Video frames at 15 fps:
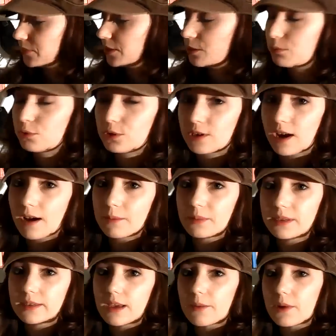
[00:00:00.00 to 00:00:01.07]
Die Bücher haben
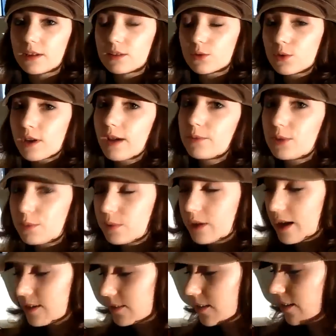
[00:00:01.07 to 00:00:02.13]
mich damals unheimlich
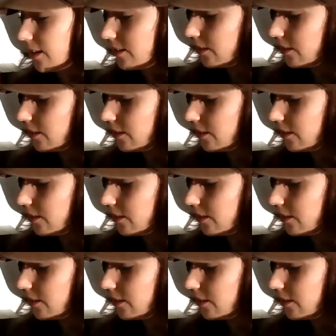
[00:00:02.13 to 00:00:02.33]
begeistert,